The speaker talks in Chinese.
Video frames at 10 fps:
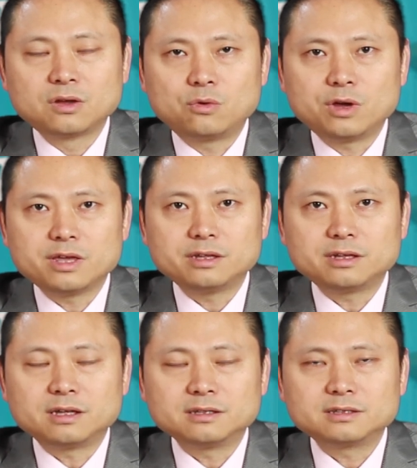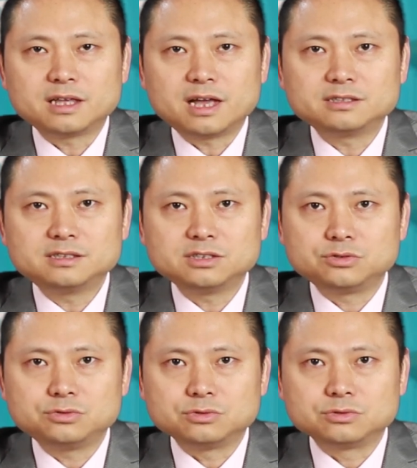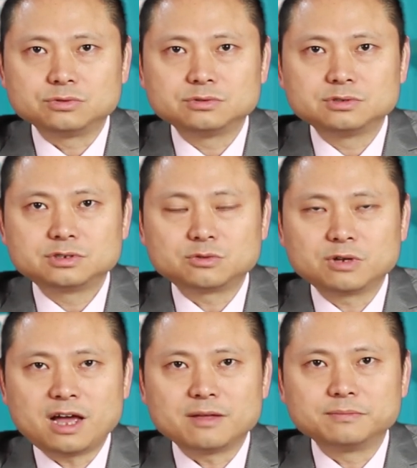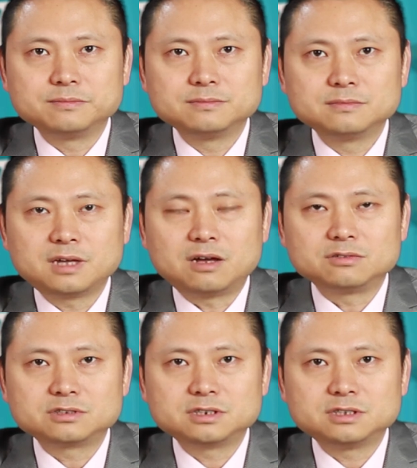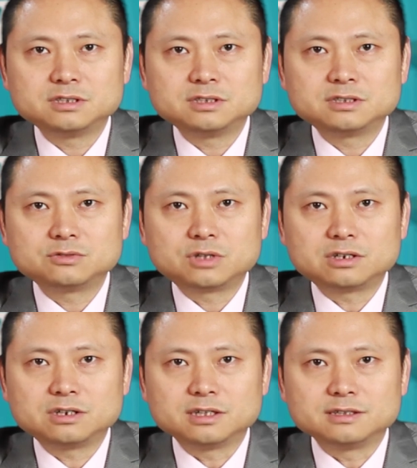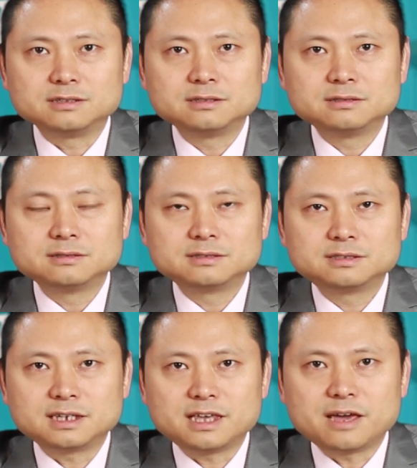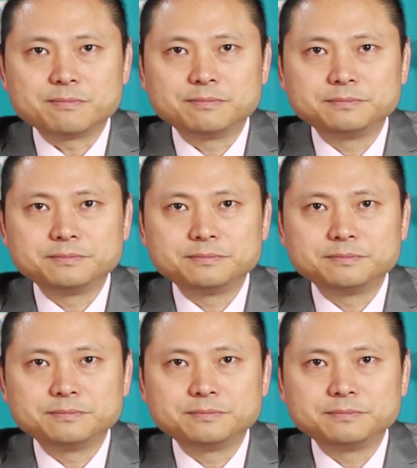欢迎呢，大家继续收看，好，这期就到这里，再见。